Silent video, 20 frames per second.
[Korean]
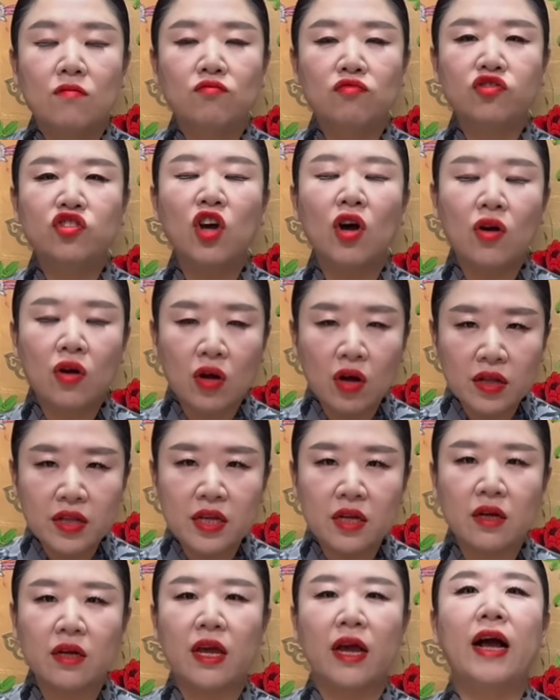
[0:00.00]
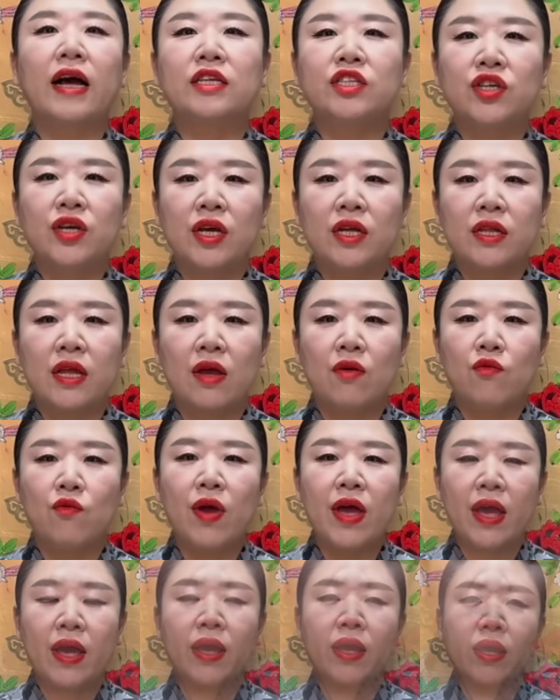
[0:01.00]
무조건 이렇게 가셔야 돼.
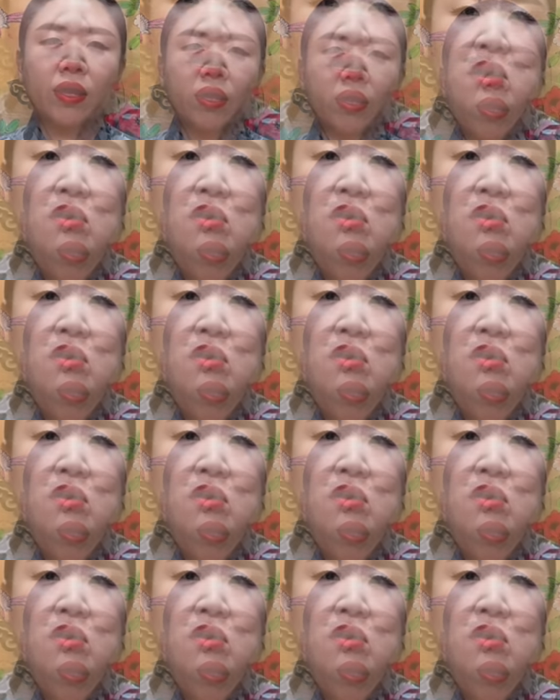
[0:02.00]
왜?